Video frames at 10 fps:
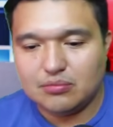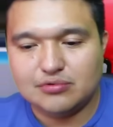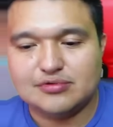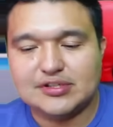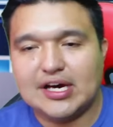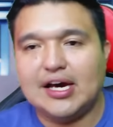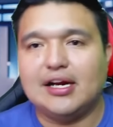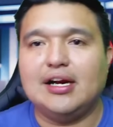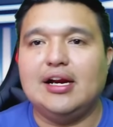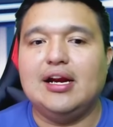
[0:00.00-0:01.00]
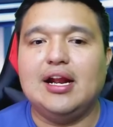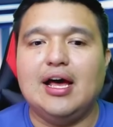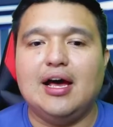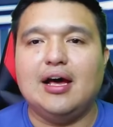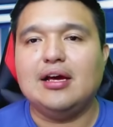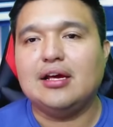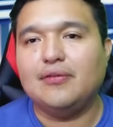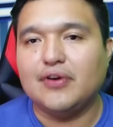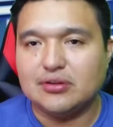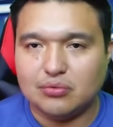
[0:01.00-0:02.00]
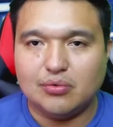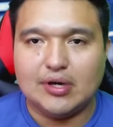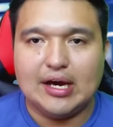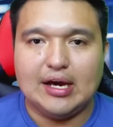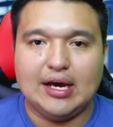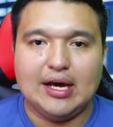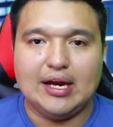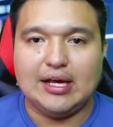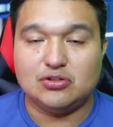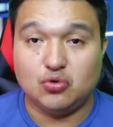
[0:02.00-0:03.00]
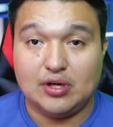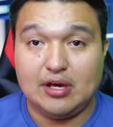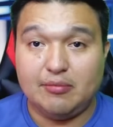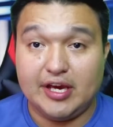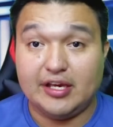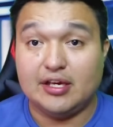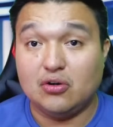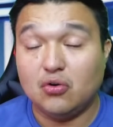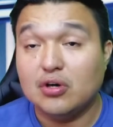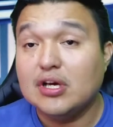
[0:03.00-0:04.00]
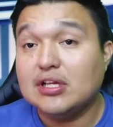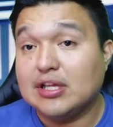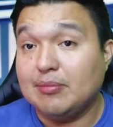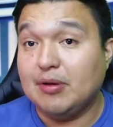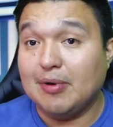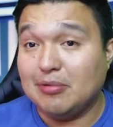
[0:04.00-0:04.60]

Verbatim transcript: buscar la jefatura a la Ciudad de México. También